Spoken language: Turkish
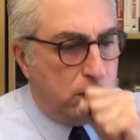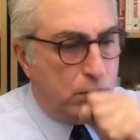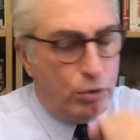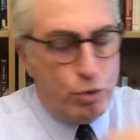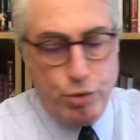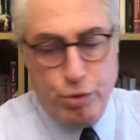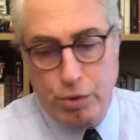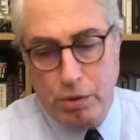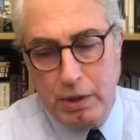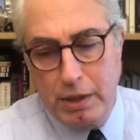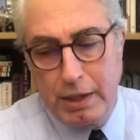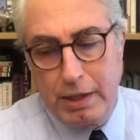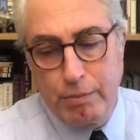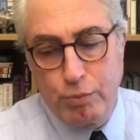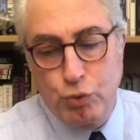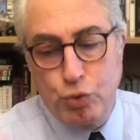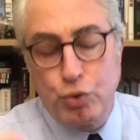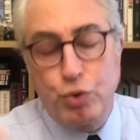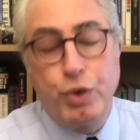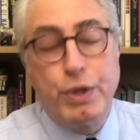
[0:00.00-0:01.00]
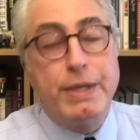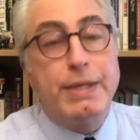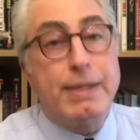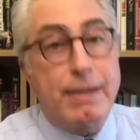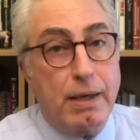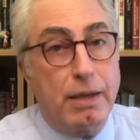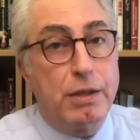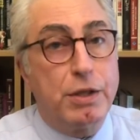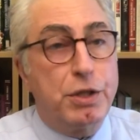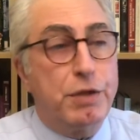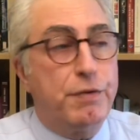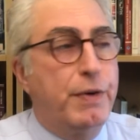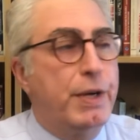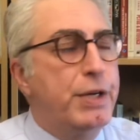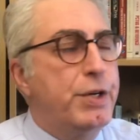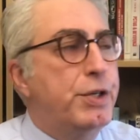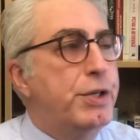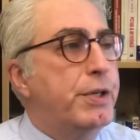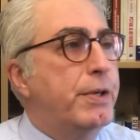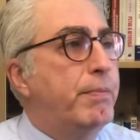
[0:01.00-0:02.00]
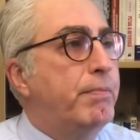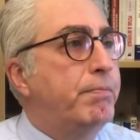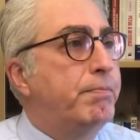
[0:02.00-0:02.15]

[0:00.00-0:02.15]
özür dilerim turist alışverişi,